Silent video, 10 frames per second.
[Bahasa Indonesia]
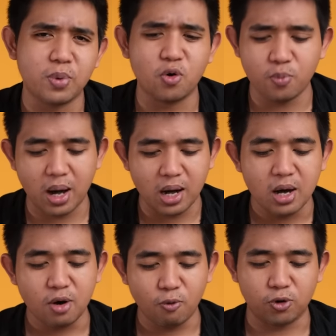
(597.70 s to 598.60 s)
mengubah
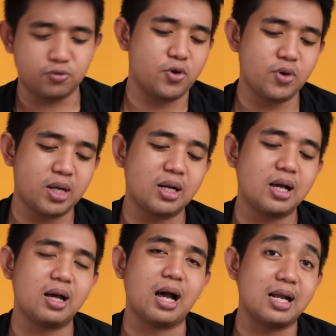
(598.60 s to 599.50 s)
workflow
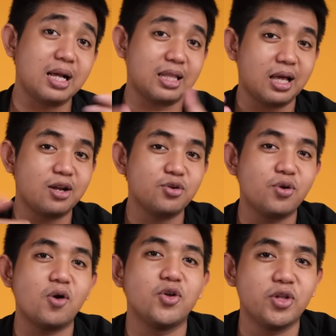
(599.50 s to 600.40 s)
karena kadang kita kan
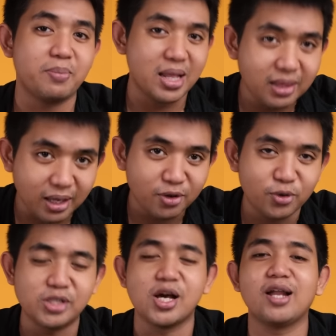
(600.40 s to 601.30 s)
nunggu audionya mati
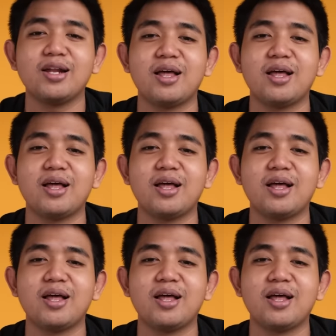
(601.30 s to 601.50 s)
udah jalan